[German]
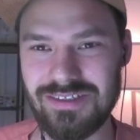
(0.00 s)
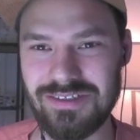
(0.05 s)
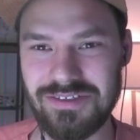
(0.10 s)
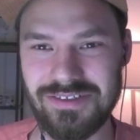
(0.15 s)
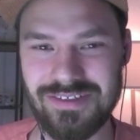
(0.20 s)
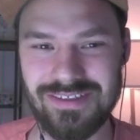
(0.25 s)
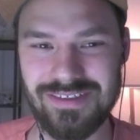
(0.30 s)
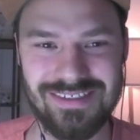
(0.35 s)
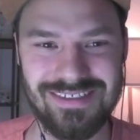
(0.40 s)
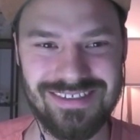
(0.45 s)

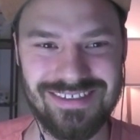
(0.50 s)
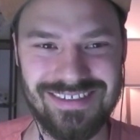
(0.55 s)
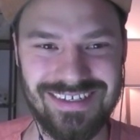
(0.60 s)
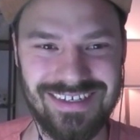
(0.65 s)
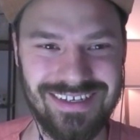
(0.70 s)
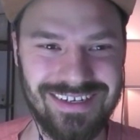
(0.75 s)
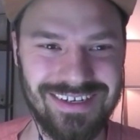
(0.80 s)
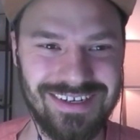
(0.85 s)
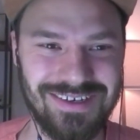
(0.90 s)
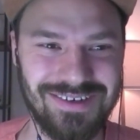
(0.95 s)
Tönt
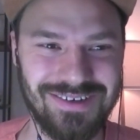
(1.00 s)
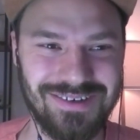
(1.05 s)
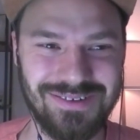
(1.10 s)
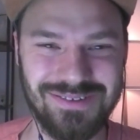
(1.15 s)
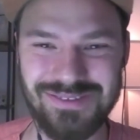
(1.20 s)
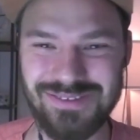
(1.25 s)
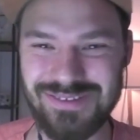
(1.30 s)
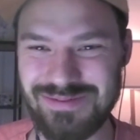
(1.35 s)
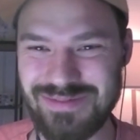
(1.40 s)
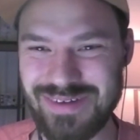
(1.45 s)
sehr
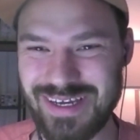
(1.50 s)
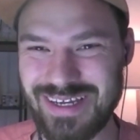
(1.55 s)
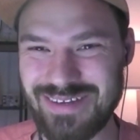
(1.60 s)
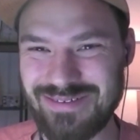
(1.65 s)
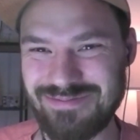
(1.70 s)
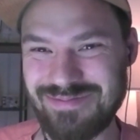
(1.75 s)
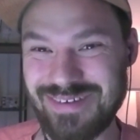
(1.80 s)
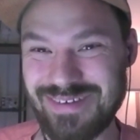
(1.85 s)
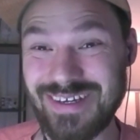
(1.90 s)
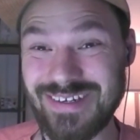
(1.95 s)
cool, wir, gehen,
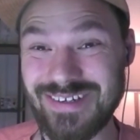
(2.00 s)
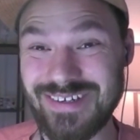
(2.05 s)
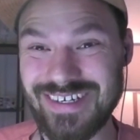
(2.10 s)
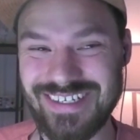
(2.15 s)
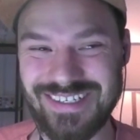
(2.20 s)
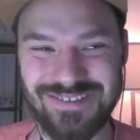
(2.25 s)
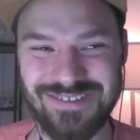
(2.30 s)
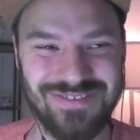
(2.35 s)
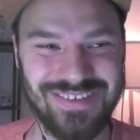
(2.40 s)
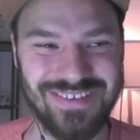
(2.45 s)
wir gehen nachher
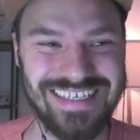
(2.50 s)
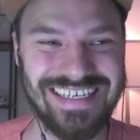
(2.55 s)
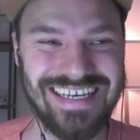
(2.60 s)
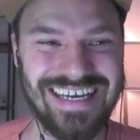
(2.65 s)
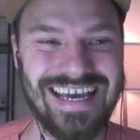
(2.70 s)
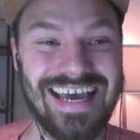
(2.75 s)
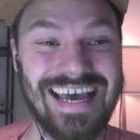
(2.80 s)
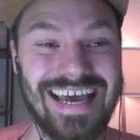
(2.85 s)
darauf ein.